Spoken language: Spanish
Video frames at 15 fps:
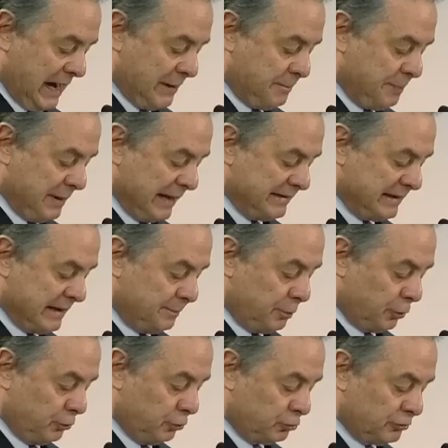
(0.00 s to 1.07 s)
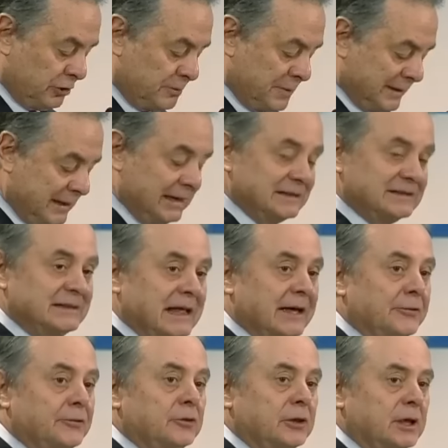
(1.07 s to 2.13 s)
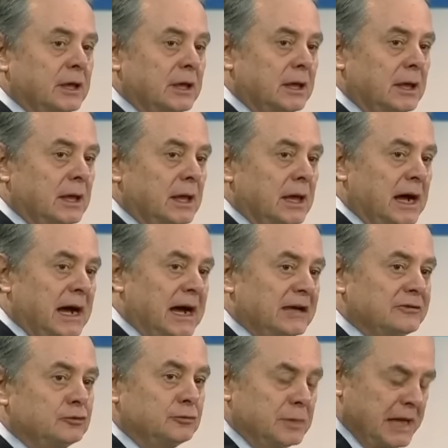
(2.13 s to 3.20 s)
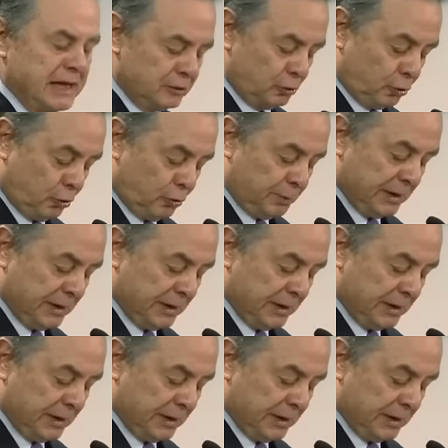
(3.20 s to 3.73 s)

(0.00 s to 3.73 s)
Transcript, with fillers: a empresa productiva del Estado, asumiendo